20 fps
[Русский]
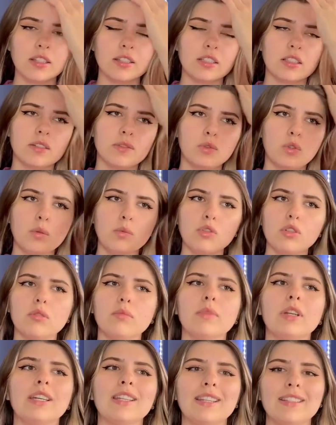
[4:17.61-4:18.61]
Дело в том, что
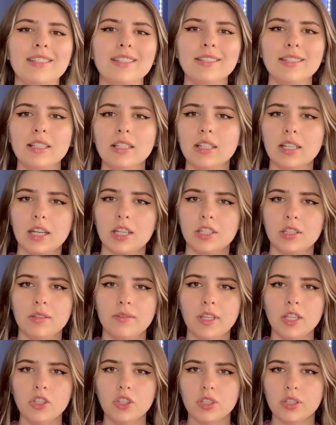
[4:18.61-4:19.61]
мои родители
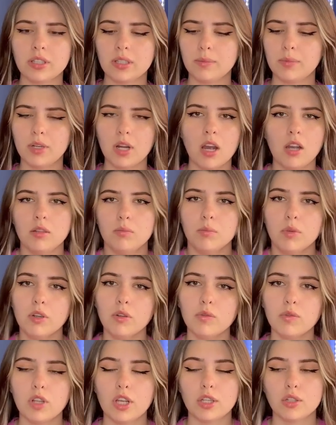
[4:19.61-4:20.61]
каждый вечер забирают
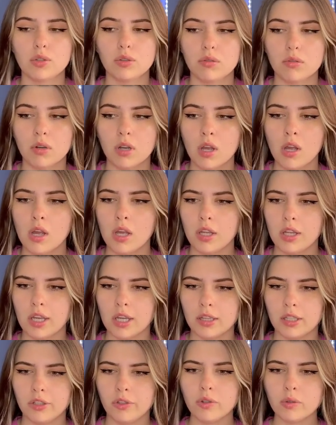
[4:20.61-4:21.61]
мою флешку и
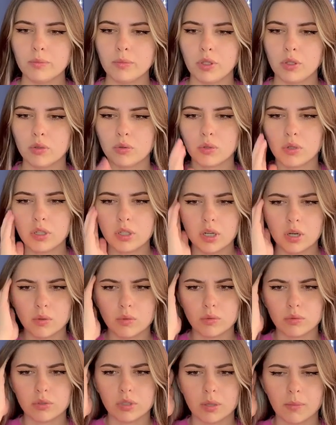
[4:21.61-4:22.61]
обьют не только
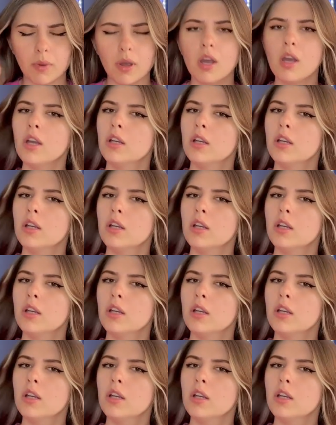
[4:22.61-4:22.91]
утром.